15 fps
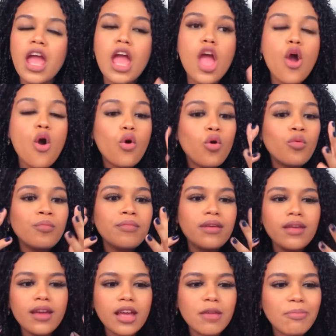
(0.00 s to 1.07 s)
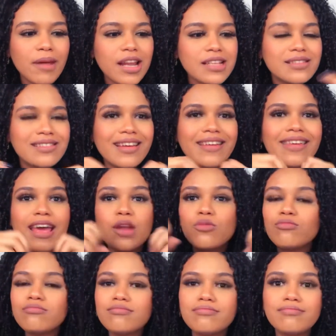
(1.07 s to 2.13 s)
eu comia que parecia que era
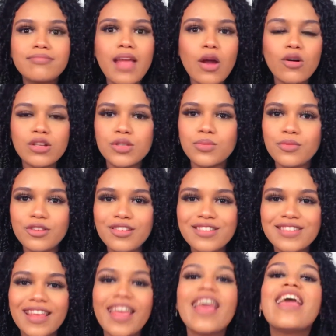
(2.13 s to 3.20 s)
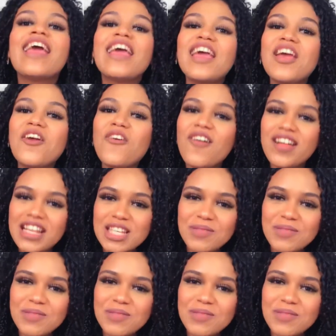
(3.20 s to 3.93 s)
um negócio muito assim. E quando as